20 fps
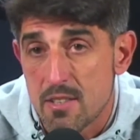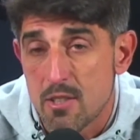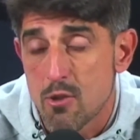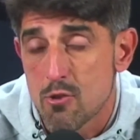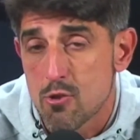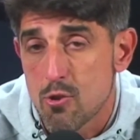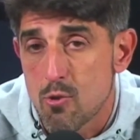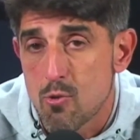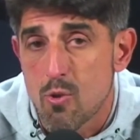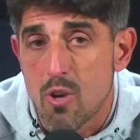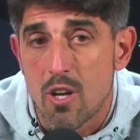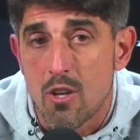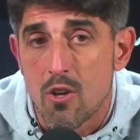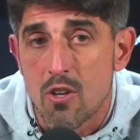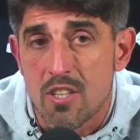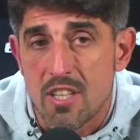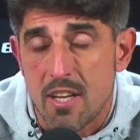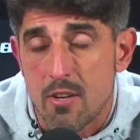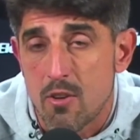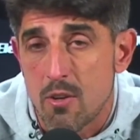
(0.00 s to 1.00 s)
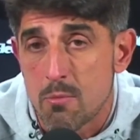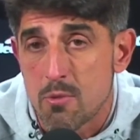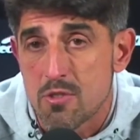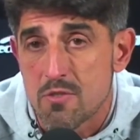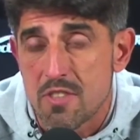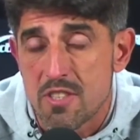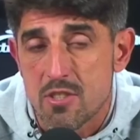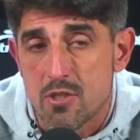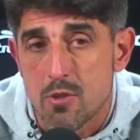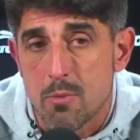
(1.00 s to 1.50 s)
otro jugador que no hemos
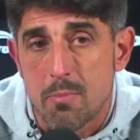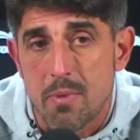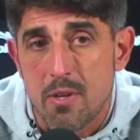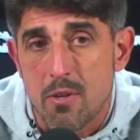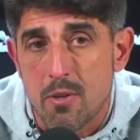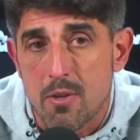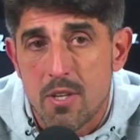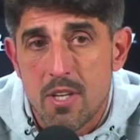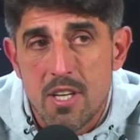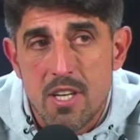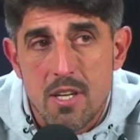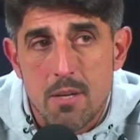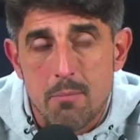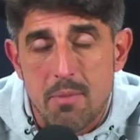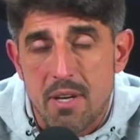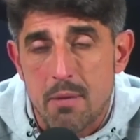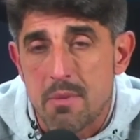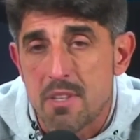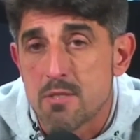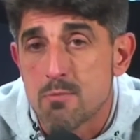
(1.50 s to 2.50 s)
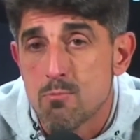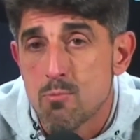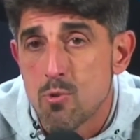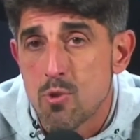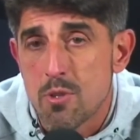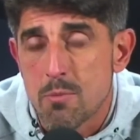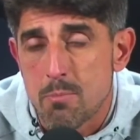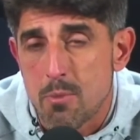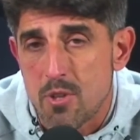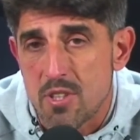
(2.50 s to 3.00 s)
visto, pero para mí es muy
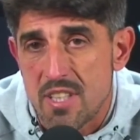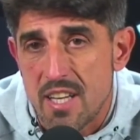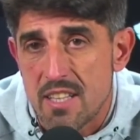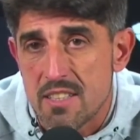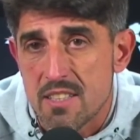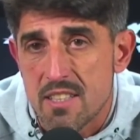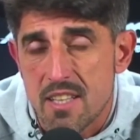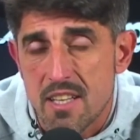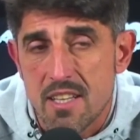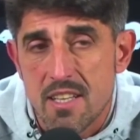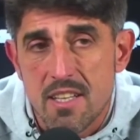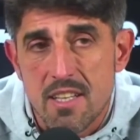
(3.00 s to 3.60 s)
importante